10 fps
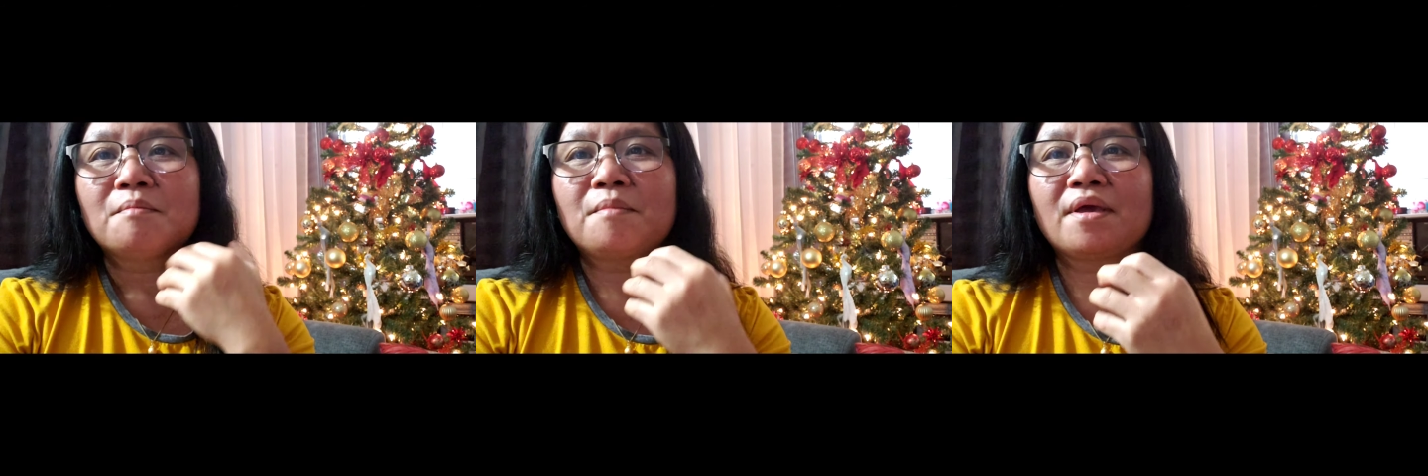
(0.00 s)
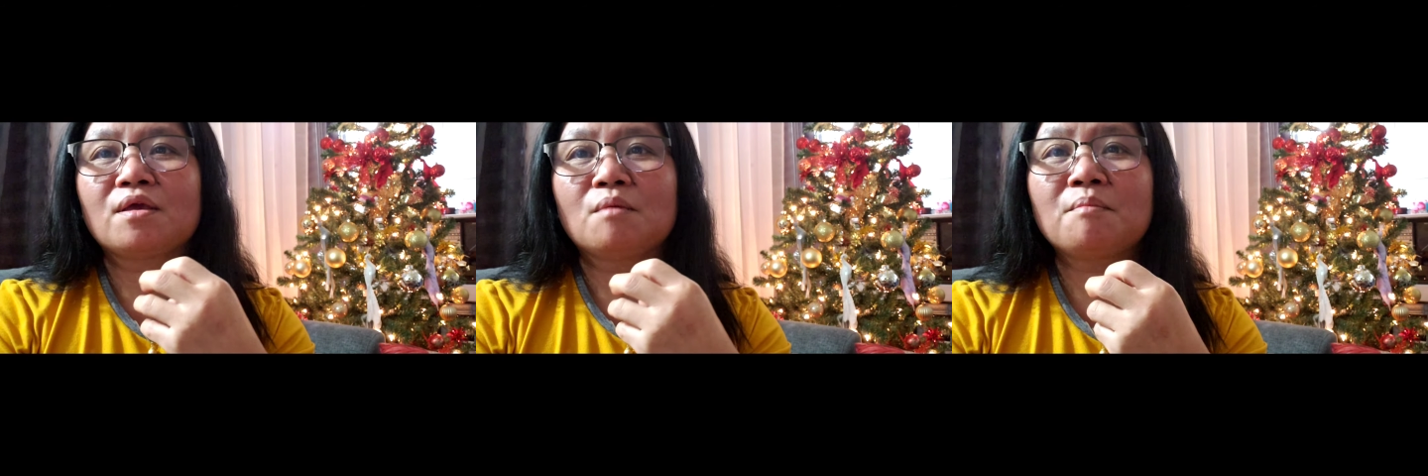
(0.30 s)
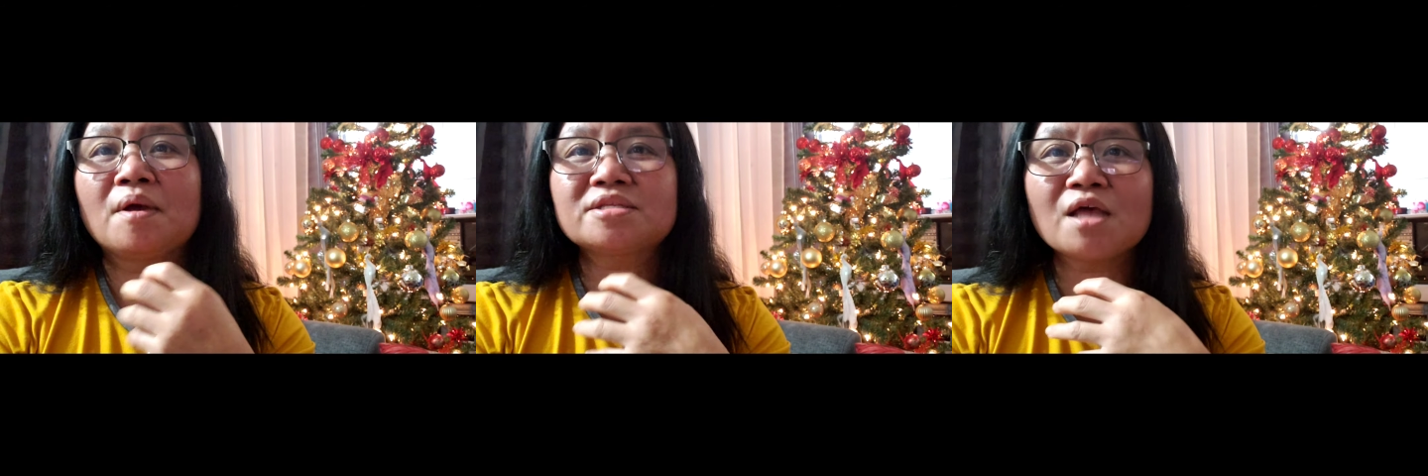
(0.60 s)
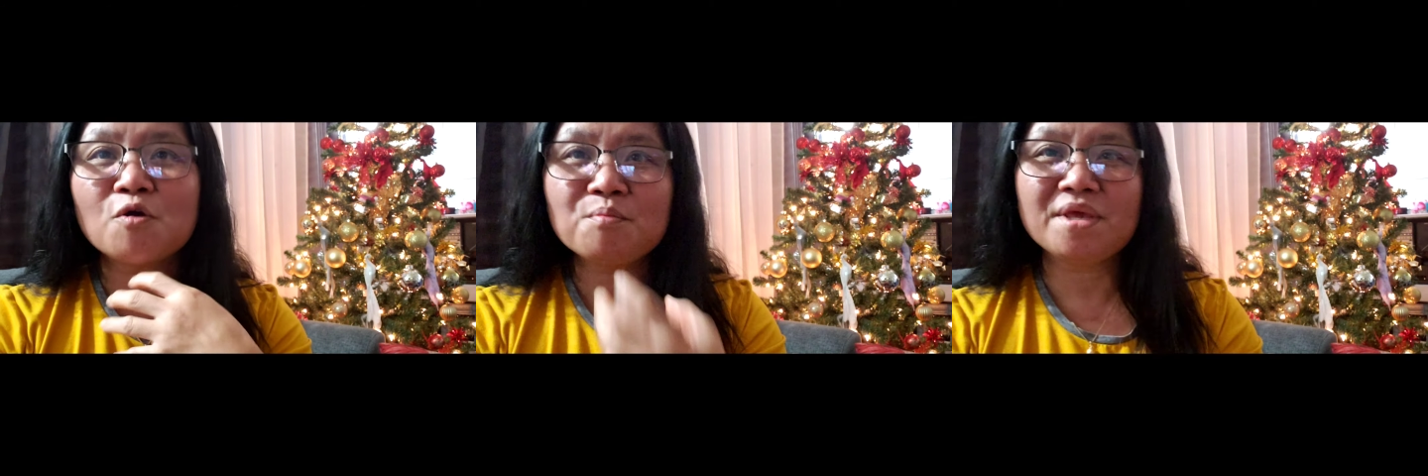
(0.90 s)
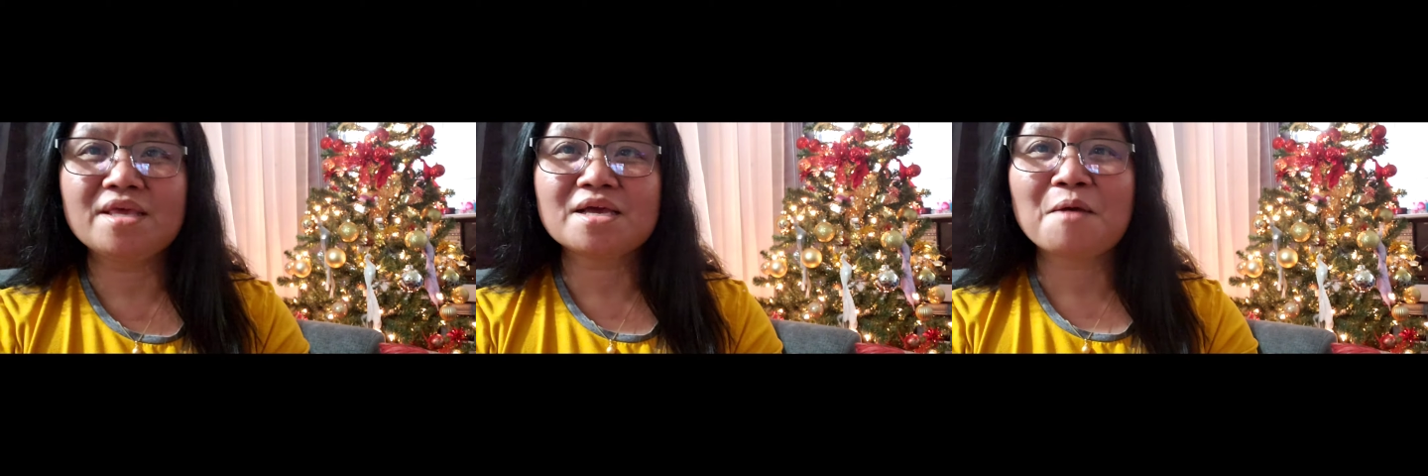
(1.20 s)
may, basta
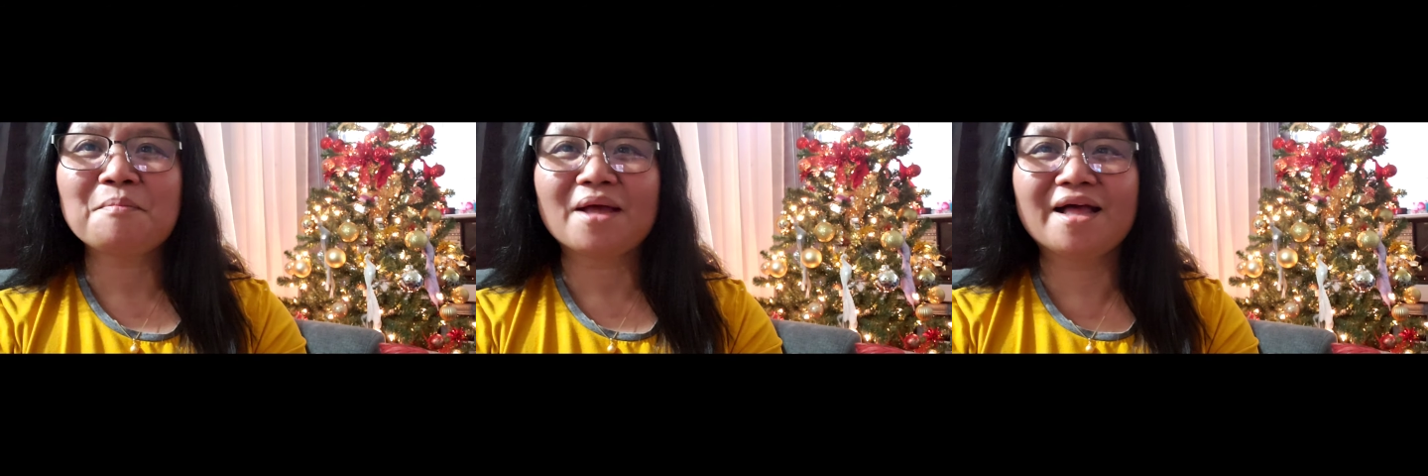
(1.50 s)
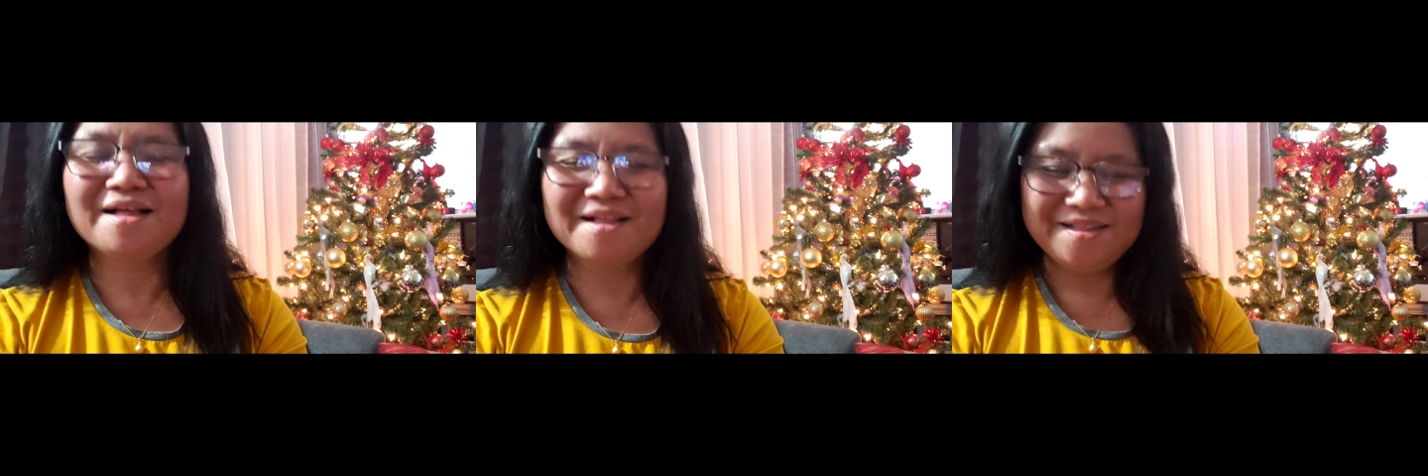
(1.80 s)
humihinga pa.